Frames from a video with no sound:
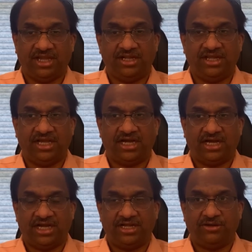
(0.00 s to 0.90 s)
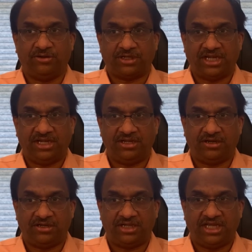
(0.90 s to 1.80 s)
ఇండియా ఐ డాట్ ఎన్
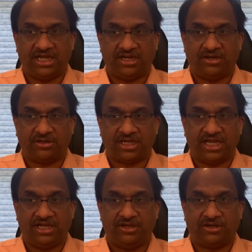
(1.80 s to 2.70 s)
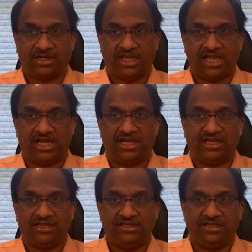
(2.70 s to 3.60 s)
డాట్ డిఐ డాట్ ఐ డాట్ ఏ
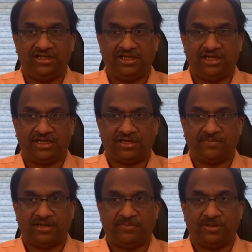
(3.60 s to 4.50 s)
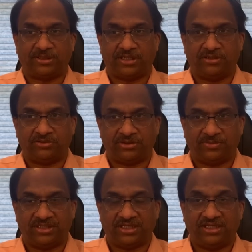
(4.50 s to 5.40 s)
అనాలి ఇండియా అంటే మళ్ళీ అభ్యంతరాలు
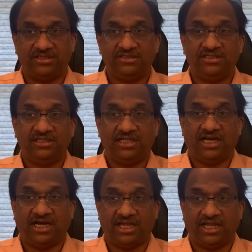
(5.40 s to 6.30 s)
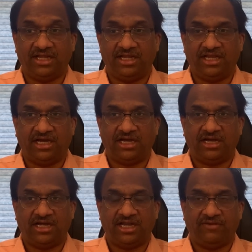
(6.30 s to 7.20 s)
కొంతమందికి ఆ ఇండియా
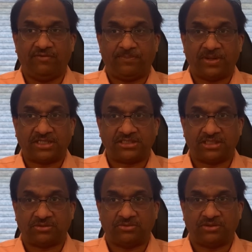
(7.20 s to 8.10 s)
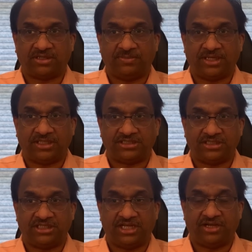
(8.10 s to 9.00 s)
అనే విపక్ష కూటమికి
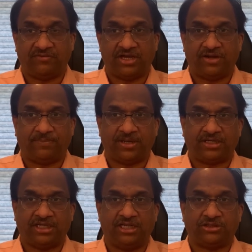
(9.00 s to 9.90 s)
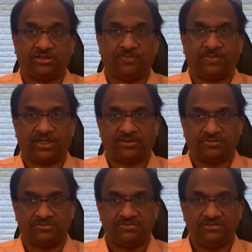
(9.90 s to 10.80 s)
చెందిన ఇరవై ఆరు పార్టీలతో
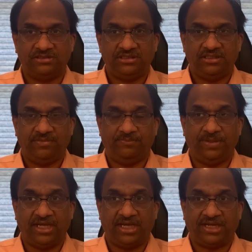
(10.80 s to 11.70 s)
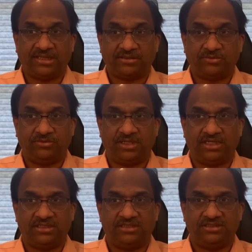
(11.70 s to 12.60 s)
పాటు బీఆర్ఎస్ కూడా
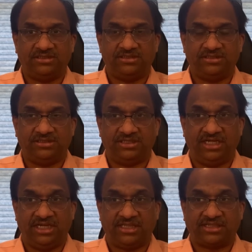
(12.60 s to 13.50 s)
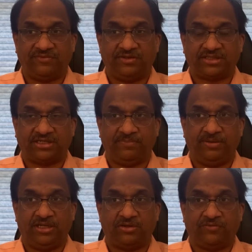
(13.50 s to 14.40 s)
ఢిల్లీ సర్వీసుల
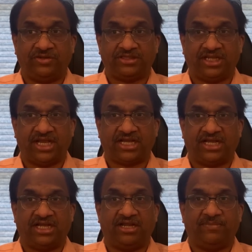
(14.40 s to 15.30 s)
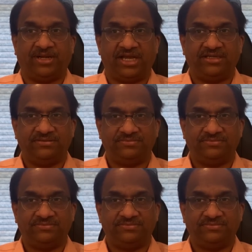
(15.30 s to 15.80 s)
బిల్లుకు వ్యతిరేకంగా నిలబడాయి